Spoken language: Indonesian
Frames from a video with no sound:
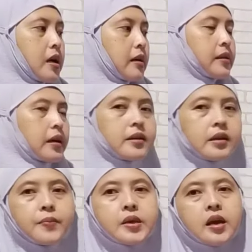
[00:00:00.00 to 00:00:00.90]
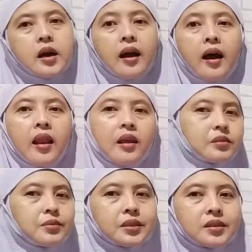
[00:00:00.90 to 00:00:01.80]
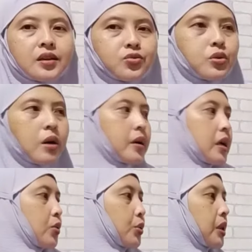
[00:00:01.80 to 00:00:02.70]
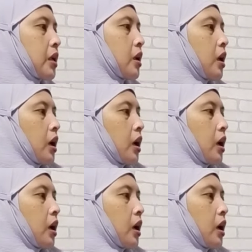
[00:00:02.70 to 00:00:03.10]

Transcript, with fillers: jadi biar alam semesta juga mengikuti